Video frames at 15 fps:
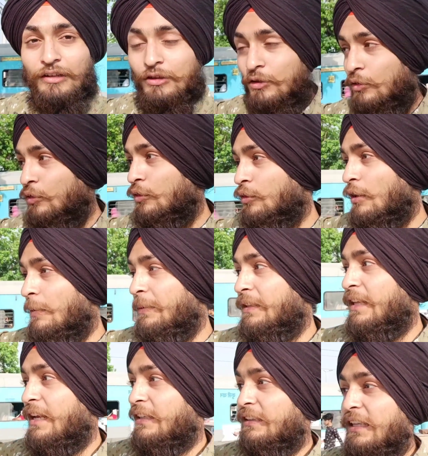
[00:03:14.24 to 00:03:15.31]
तो अभी
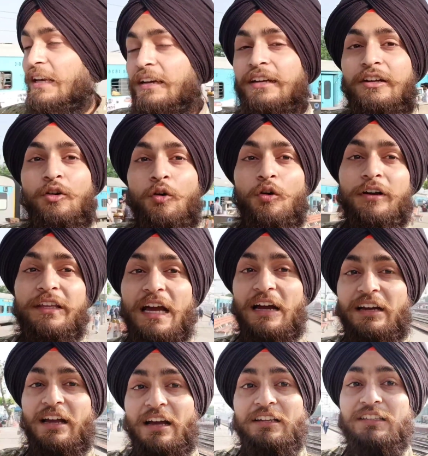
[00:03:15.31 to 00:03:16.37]
देखते हैं और क्या
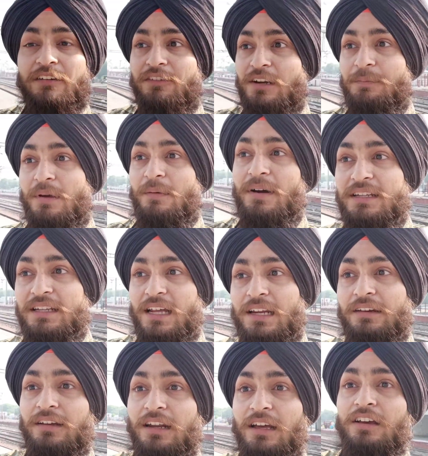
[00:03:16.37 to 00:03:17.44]
क्या सफ़र में मज़ा आने
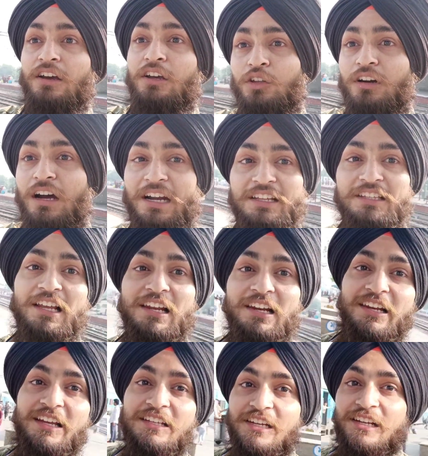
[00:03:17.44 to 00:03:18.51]
वाला है तो गाड़ी चल
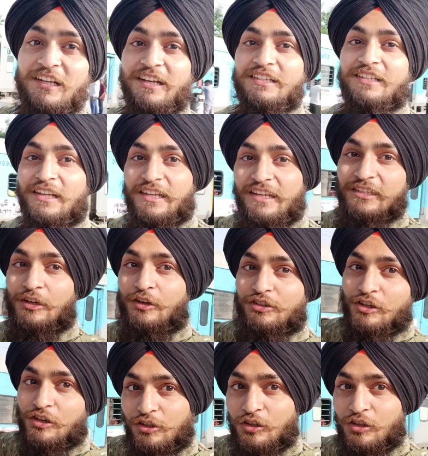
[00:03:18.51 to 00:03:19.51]
रही है चल रही है चल रही है चलो चलो